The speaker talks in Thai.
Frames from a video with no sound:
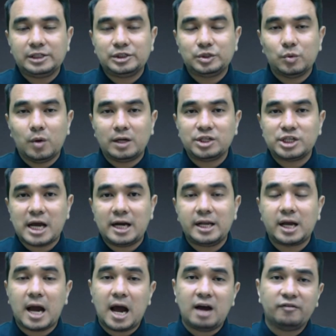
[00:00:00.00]
ส่วนชาลี
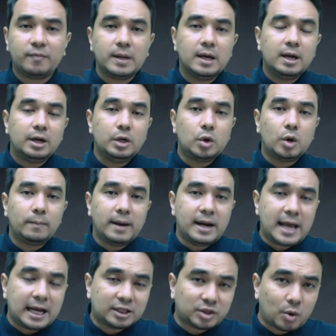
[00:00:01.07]
คาฟโดนใบแด
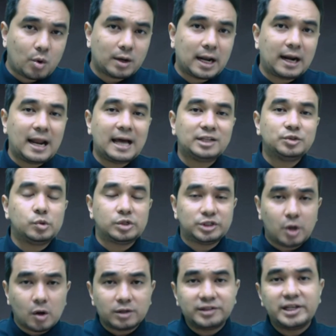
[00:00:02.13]
งตรงนัดล่าสุด
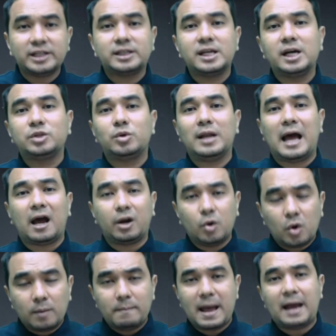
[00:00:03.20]
2 เซนเตอร์ตัวหลัก โด
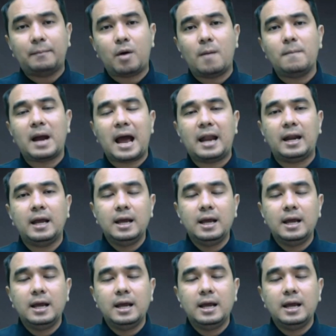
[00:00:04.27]
นแบนพร้อมกัน